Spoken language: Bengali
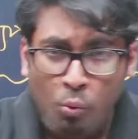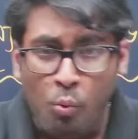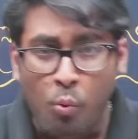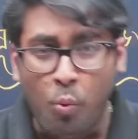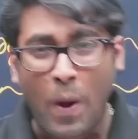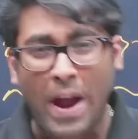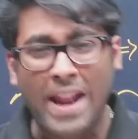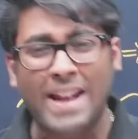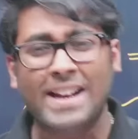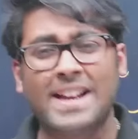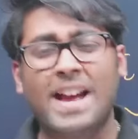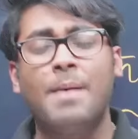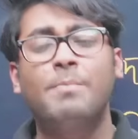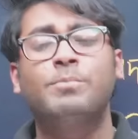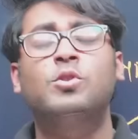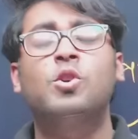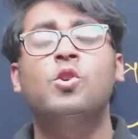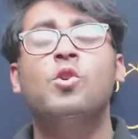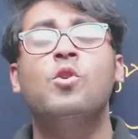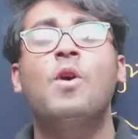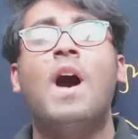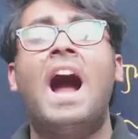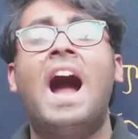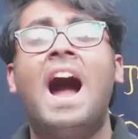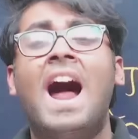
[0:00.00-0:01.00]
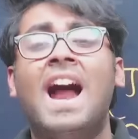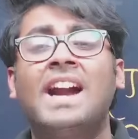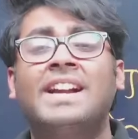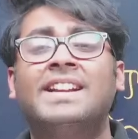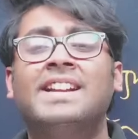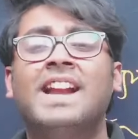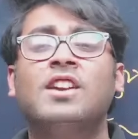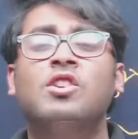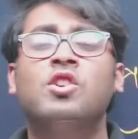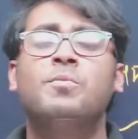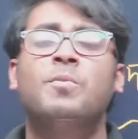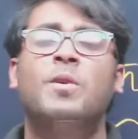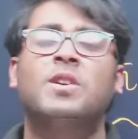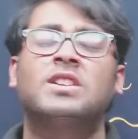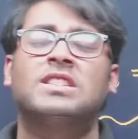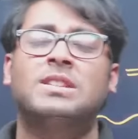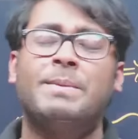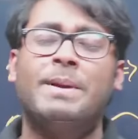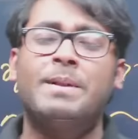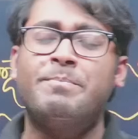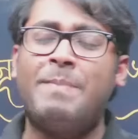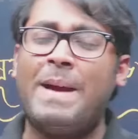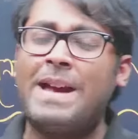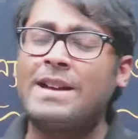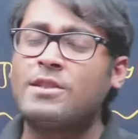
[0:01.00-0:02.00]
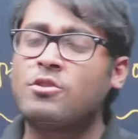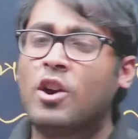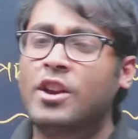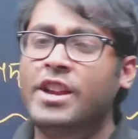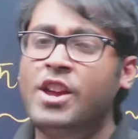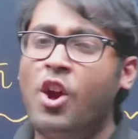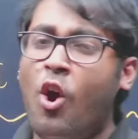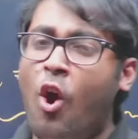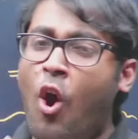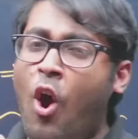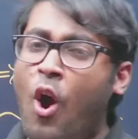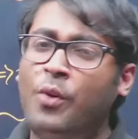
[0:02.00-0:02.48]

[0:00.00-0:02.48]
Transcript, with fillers: ওয়েলকাম টু আড্ডা টু ফোর সেভেন বেঙ্গলি